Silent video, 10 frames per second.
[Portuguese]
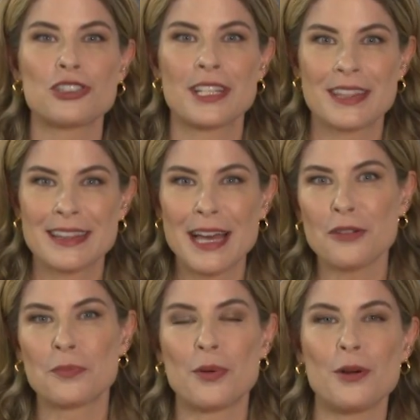de que está
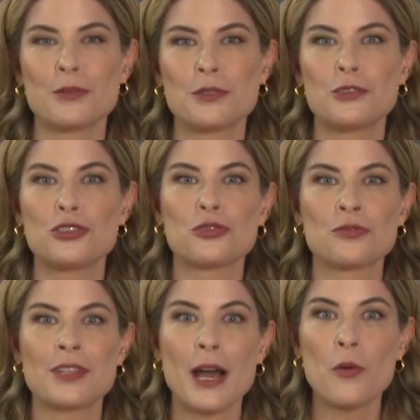no ponto de
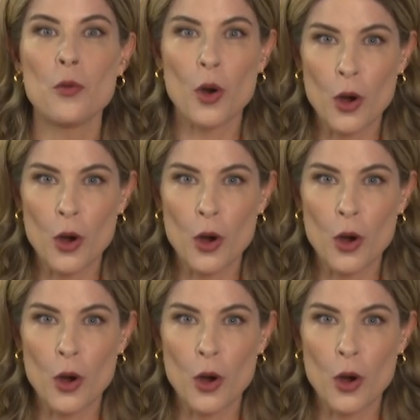juntar o